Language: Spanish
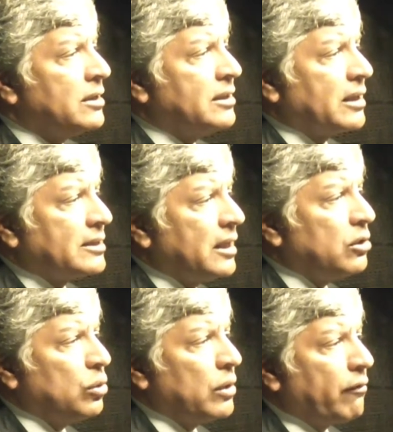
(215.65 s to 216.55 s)

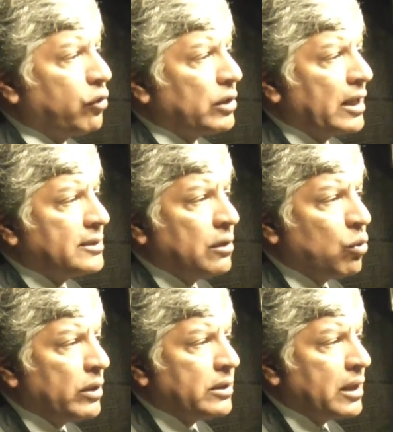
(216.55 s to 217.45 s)
700 y una flota de
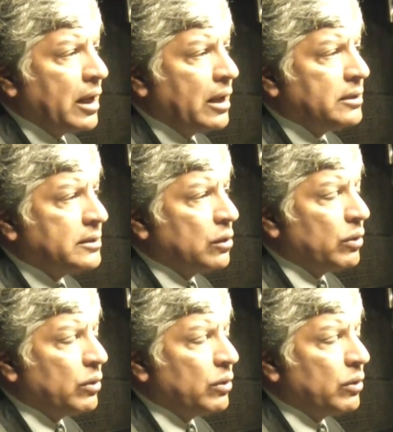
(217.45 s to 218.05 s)
50, de